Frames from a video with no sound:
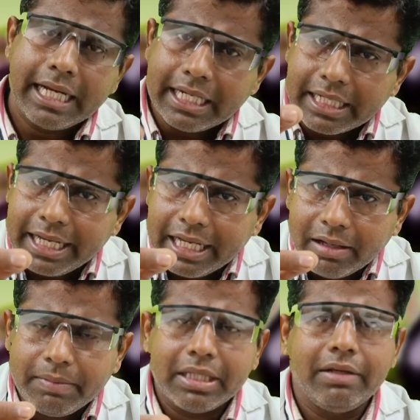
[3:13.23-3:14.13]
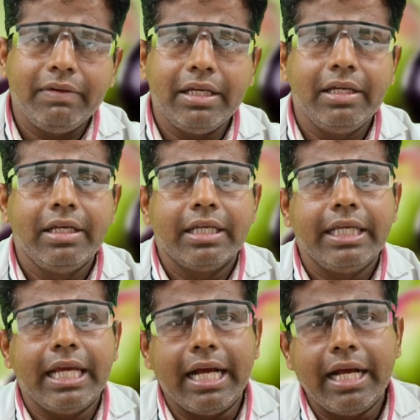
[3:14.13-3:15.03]
गट कहने का मतलब है
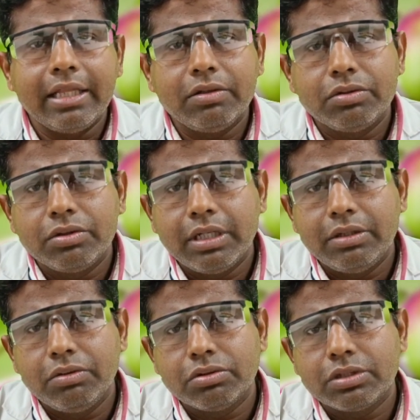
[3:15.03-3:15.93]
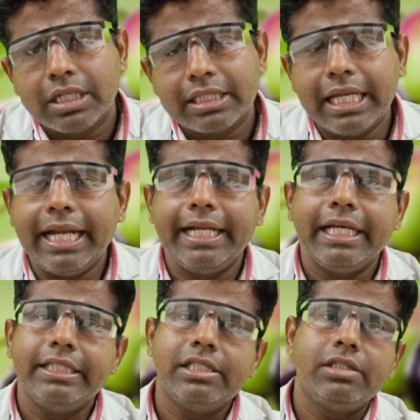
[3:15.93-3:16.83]
कि आँख को जो है दुरुस्त रखता है
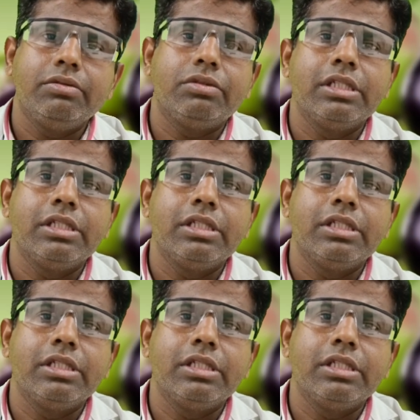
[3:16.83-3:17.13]
डाइजेस्टिव